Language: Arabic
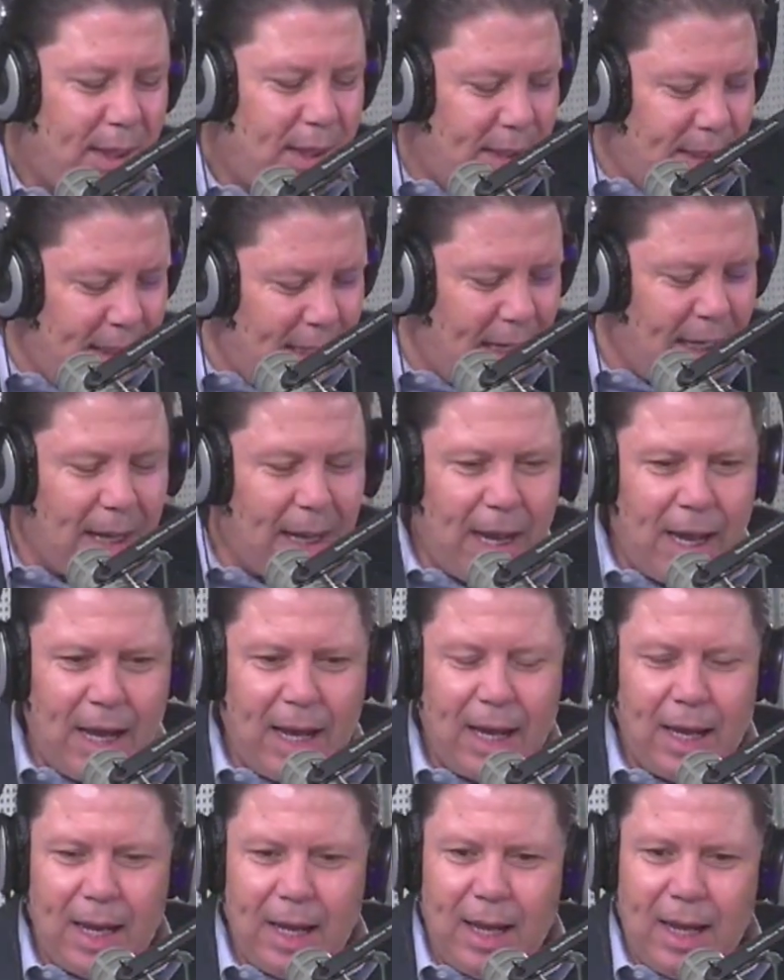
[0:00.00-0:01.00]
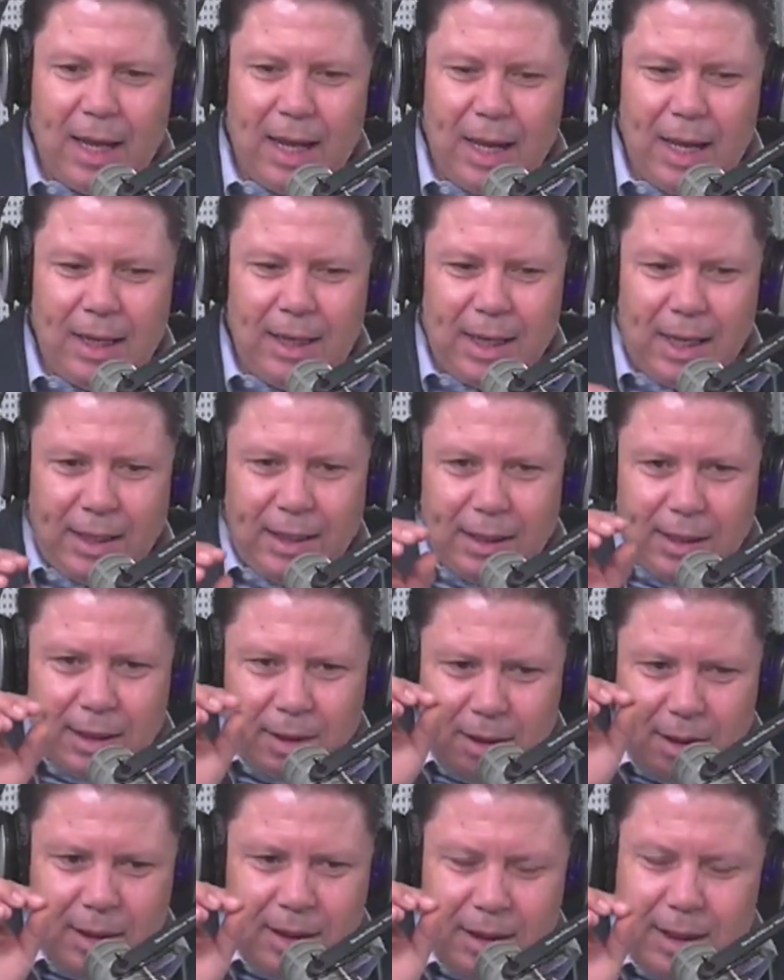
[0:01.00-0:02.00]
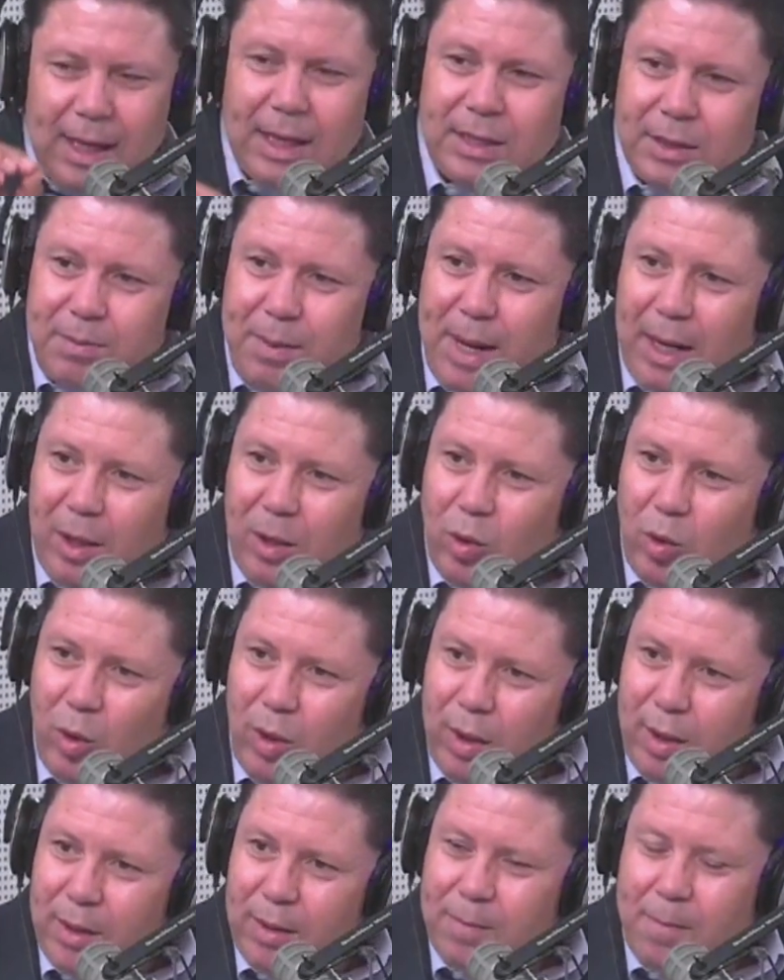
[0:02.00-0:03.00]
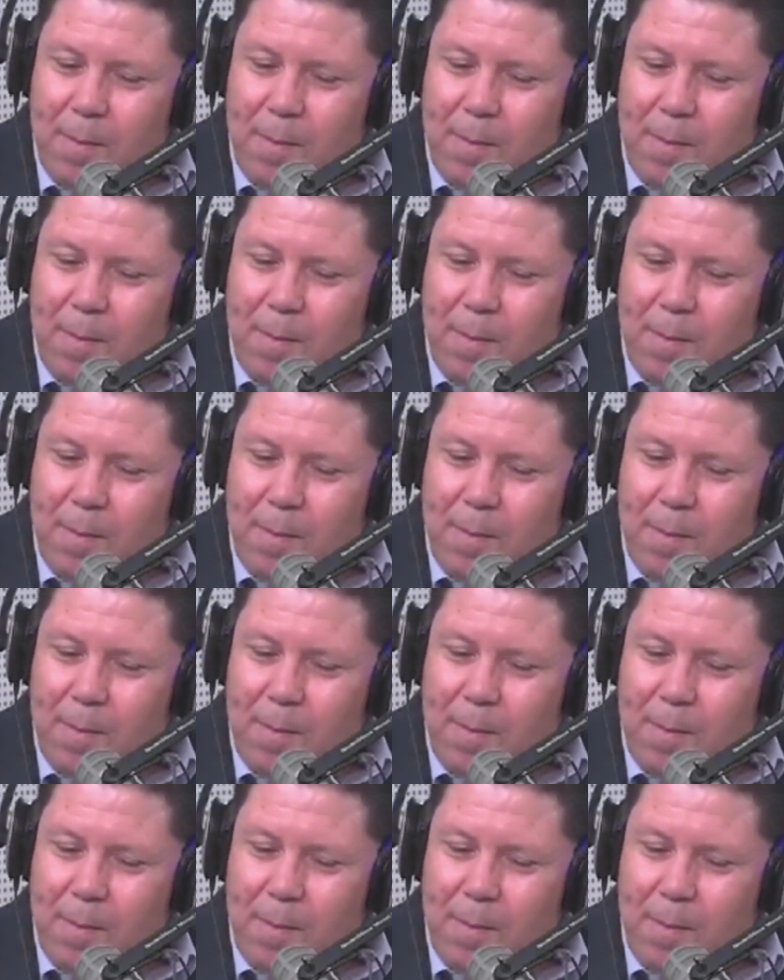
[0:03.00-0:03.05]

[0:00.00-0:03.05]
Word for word: يلقى آه، يعني الاسماء الكل